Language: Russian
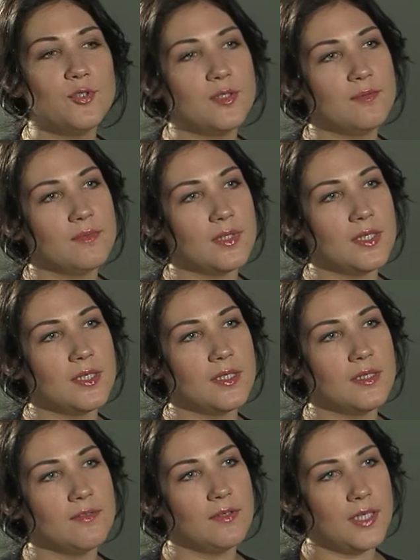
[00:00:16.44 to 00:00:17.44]
будем э,
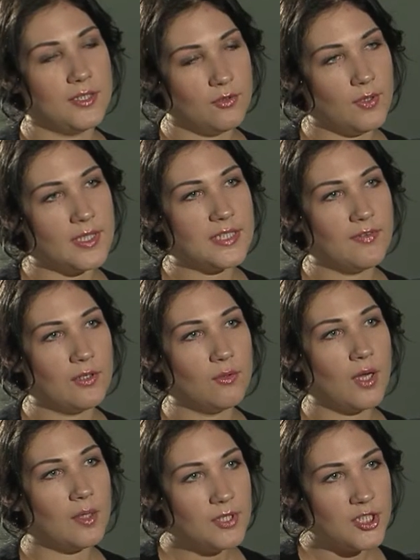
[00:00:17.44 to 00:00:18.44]
о ситуации
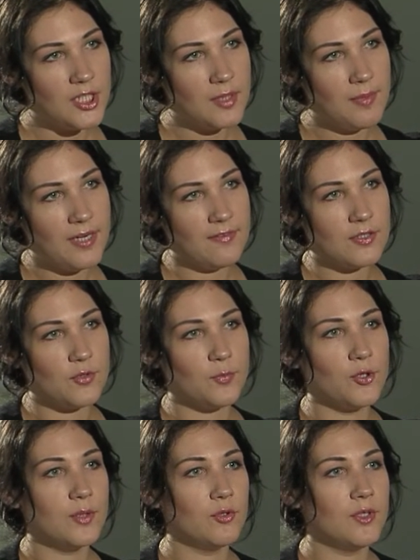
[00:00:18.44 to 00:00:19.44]
вокруг Алмыши Лобаевой,
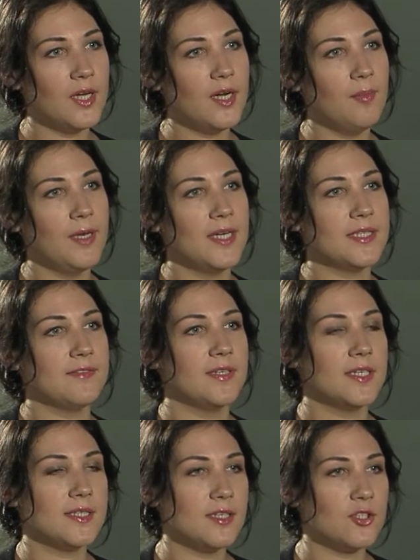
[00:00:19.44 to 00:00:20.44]
супруги Мухтара Аблязова.
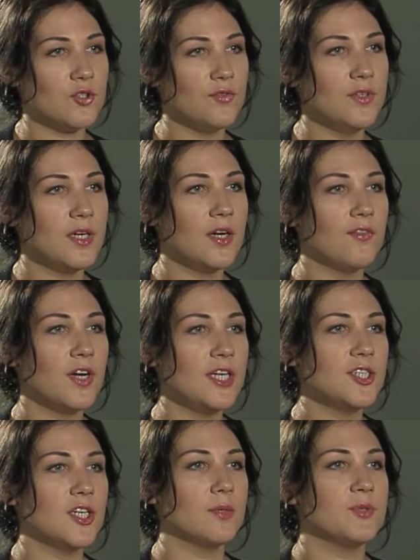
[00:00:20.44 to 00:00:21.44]
Я знаю, что вы как
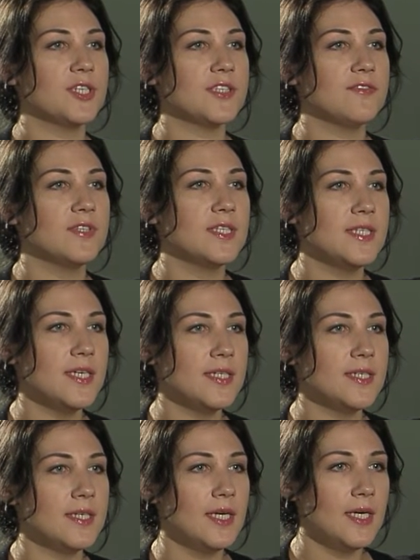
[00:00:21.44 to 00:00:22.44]
врач, как общественный
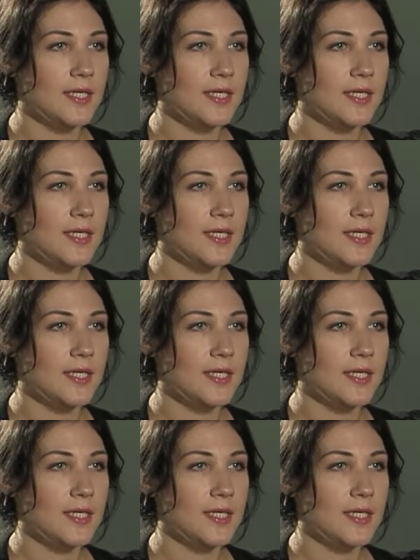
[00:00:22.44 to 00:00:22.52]
деятель